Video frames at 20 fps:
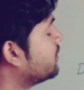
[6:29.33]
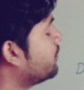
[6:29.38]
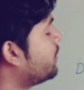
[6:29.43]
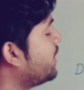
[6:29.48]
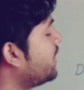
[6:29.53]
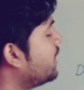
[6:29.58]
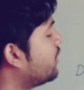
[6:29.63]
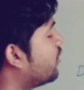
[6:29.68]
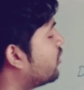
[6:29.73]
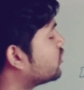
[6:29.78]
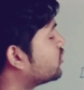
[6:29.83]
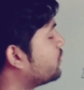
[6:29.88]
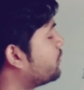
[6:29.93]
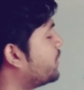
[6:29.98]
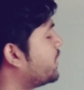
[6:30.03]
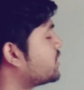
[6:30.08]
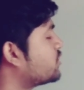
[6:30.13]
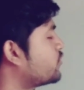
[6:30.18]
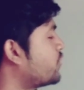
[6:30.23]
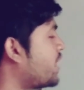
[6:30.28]
বি অত
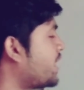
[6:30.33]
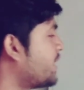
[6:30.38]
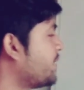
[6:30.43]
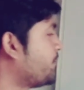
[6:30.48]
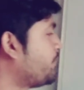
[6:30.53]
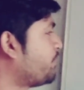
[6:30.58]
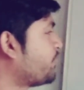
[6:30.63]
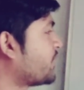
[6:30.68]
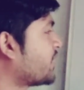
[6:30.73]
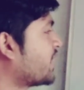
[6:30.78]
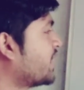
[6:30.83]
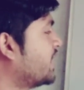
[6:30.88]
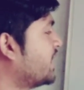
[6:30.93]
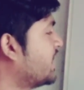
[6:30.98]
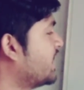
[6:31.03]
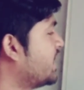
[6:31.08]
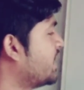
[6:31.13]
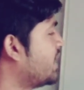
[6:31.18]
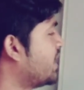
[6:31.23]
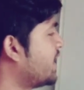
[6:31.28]
বি স্কোয়ার
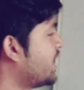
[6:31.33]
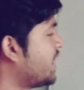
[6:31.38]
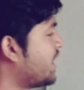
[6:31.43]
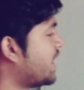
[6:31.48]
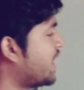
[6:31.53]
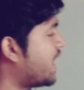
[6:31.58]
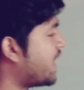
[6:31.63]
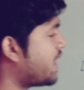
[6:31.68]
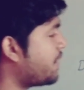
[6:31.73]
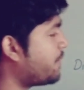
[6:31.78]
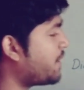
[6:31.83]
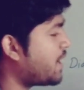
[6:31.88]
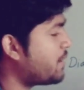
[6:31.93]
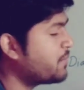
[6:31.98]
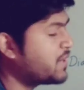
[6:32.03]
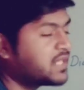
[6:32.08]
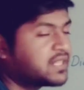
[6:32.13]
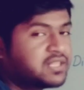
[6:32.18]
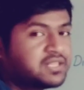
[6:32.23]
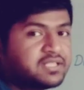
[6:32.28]
এবার
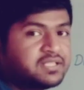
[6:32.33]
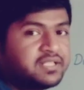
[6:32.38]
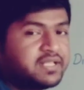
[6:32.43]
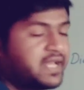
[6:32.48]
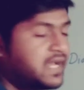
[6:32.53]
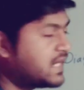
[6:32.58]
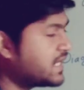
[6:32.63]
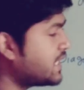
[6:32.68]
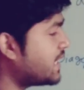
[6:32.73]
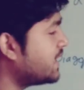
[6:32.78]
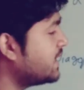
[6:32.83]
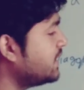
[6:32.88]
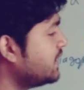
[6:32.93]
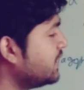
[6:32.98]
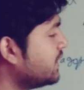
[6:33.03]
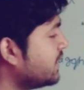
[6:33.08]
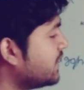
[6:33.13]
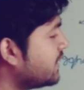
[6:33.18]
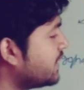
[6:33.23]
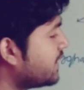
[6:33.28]
আমরা এটা জানি
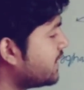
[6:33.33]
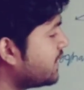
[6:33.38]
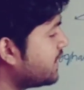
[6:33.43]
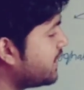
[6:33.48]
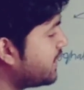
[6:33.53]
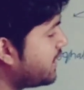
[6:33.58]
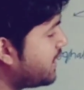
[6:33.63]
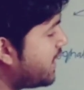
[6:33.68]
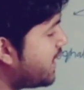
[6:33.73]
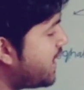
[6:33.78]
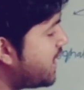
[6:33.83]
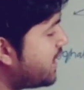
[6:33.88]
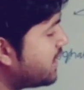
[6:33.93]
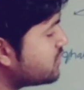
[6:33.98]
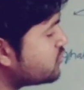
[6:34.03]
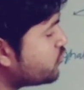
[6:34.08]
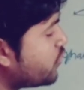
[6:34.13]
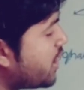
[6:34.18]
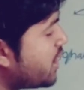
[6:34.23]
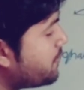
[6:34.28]
এ
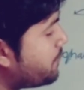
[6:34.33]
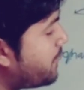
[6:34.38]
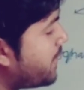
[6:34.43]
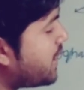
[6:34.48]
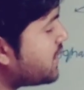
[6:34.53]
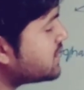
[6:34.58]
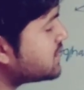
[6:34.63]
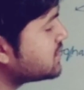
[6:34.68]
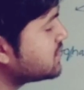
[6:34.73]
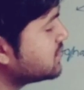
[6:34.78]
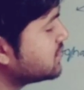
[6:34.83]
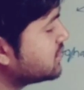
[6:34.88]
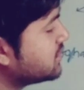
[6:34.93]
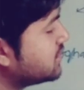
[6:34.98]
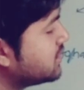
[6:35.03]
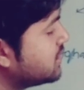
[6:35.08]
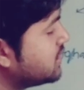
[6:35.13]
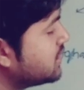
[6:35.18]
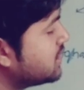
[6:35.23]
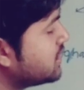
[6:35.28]
স্কোয়ার প্লাস
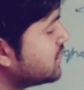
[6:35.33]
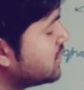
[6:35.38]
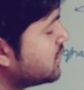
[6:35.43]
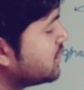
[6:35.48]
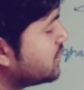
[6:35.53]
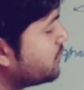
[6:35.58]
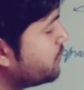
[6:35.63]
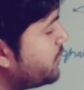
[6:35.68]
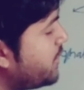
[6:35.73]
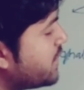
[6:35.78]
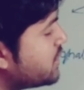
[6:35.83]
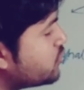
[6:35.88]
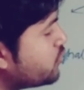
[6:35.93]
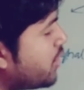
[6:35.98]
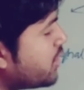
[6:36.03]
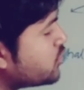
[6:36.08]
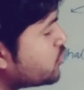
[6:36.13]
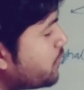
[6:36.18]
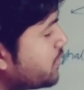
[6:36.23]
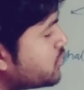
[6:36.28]
বি
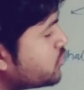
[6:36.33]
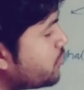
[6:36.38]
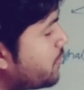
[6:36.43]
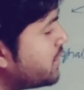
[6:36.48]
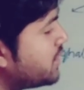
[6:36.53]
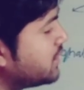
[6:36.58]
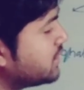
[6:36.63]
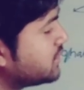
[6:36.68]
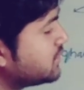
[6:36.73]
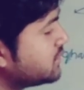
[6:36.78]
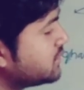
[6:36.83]
স্কোয়ার সমান সমান